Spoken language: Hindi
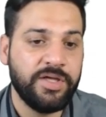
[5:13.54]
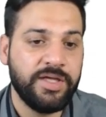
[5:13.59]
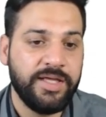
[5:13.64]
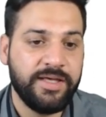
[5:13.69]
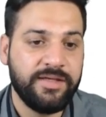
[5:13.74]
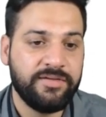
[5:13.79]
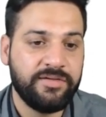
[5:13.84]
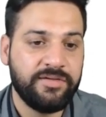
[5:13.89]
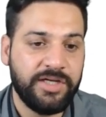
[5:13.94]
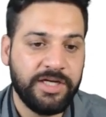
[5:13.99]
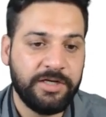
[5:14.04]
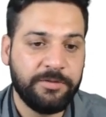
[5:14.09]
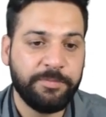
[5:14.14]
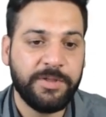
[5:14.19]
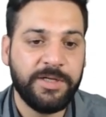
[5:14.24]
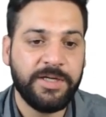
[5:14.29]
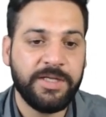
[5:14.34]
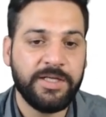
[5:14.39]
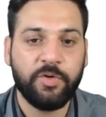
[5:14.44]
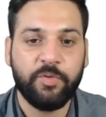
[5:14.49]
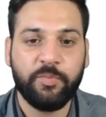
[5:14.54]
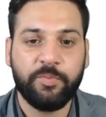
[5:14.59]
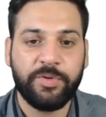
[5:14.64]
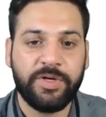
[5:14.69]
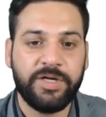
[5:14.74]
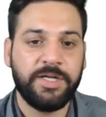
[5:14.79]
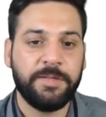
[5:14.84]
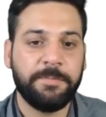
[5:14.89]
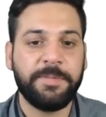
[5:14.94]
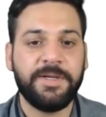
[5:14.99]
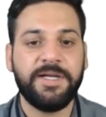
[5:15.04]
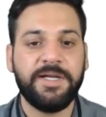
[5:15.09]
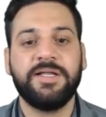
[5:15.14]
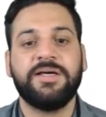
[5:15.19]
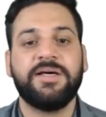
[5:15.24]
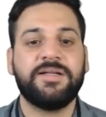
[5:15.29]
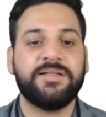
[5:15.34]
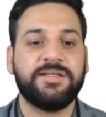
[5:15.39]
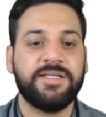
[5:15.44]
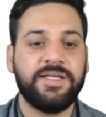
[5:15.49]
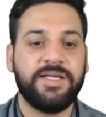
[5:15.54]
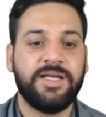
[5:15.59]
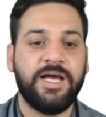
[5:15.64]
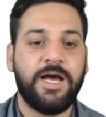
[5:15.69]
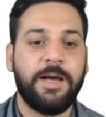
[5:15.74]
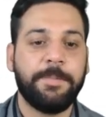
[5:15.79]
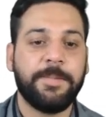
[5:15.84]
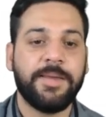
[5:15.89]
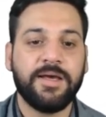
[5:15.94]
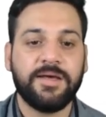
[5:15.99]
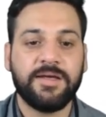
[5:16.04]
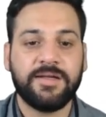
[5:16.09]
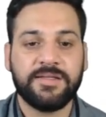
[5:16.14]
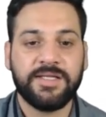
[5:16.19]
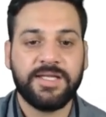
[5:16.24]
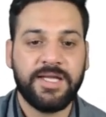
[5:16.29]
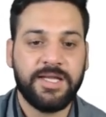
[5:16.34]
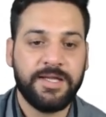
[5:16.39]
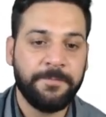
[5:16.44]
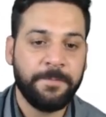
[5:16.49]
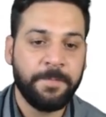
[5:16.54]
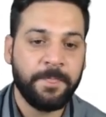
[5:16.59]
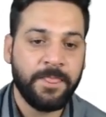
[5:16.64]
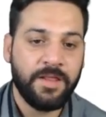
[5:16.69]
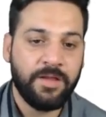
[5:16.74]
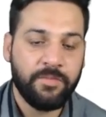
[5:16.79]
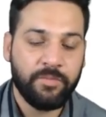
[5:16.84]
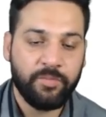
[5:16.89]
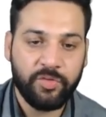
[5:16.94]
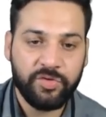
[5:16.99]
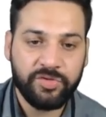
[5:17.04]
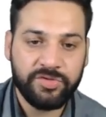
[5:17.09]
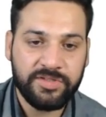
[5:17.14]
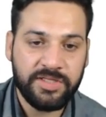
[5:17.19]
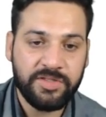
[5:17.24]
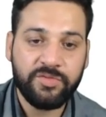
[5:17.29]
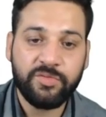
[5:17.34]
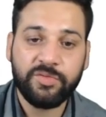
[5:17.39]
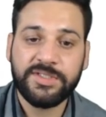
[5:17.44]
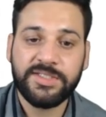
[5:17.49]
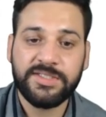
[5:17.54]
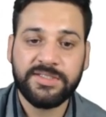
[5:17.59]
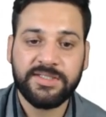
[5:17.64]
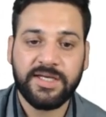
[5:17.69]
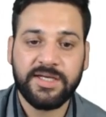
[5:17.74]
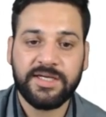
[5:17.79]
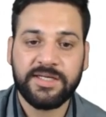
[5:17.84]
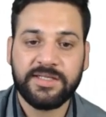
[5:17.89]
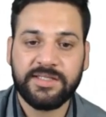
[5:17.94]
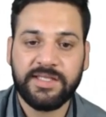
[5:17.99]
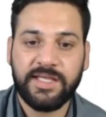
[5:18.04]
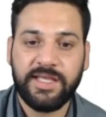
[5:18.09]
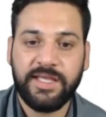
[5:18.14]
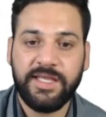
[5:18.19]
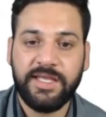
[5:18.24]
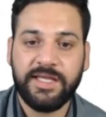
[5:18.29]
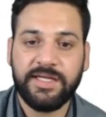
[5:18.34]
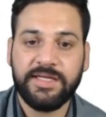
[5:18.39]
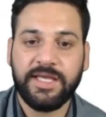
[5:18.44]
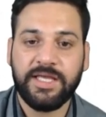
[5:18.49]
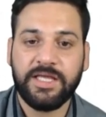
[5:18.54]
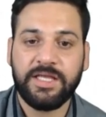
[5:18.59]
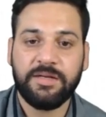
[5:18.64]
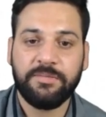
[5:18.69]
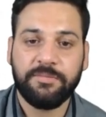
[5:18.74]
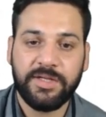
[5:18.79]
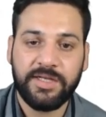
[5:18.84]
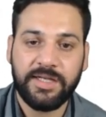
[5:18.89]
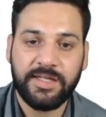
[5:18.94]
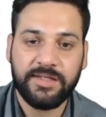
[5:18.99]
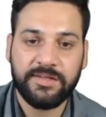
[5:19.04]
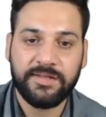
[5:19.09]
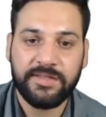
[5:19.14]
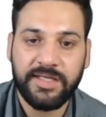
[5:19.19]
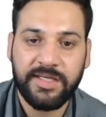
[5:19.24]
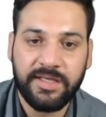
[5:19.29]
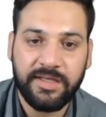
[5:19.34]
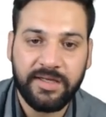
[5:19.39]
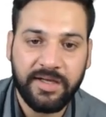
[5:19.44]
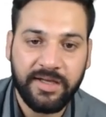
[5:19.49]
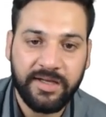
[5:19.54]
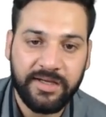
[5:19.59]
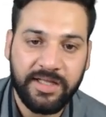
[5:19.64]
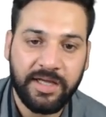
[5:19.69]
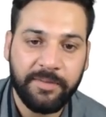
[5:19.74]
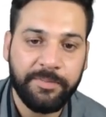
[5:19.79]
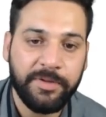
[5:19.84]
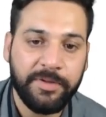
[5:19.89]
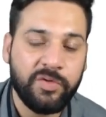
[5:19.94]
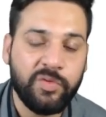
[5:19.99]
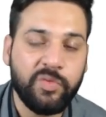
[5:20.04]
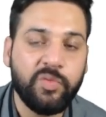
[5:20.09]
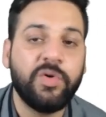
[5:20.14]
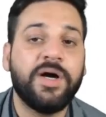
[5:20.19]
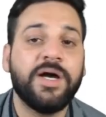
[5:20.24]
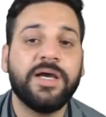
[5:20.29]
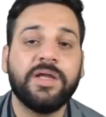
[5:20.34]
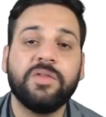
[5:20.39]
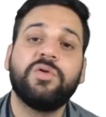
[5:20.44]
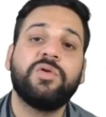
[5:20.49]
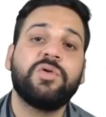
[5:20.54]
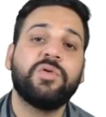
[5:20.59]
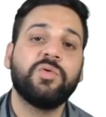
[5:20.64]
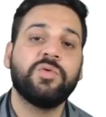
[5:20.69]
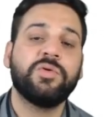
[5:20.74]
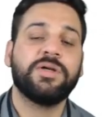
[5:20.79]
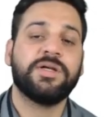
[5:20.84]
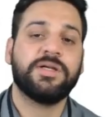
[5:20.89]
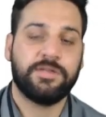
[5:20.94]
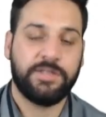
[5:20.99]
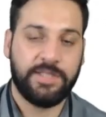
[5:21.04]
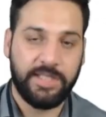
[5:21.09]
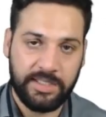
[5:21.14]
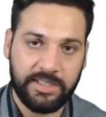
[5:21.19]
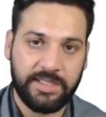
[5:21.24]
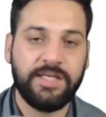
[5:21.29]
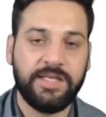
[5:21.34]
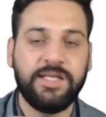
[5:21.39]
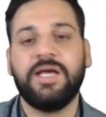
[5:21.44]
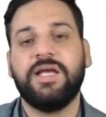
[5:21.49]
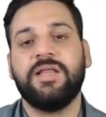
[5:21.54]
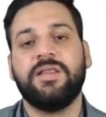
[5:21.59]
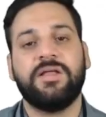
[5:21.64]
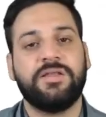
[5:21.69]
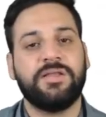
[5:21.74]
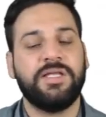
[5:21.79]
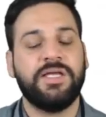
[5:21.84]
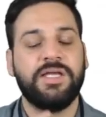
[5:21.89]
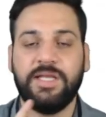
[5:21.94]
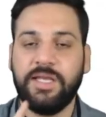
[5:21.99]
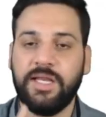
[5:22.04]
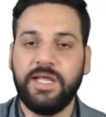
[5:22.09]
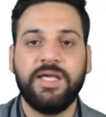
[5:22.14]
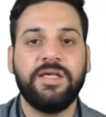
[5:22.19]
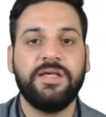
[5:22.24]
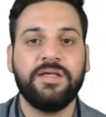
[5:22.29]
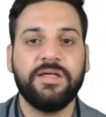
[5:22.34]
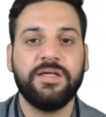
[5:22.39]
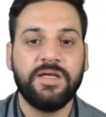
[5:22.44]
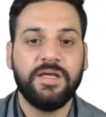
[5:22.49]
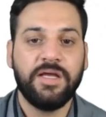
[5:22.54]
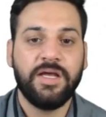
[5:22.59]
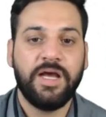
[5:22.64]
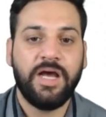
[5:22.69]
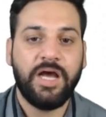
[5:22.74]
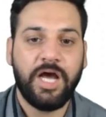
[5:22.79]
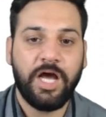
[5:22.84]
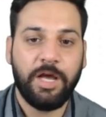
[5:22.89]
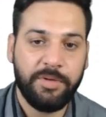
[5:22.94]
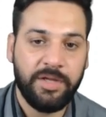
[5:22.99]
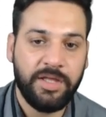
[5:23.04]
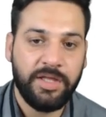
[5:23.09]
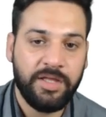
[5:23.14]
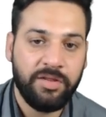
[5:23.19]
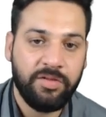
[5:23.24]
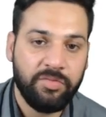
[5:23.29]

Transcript: एक स्टेटमेंट के ऊपर डिपेंड करते हैं आप क्या करते हैं मोस्टली स्टूडेंट्स क्या करते हैं एक डायग्राम बनाते हैं अगर यहाँ पे ट्रू आ गया तो ट्रू टिक करके आ जाते हैं नहीं आपने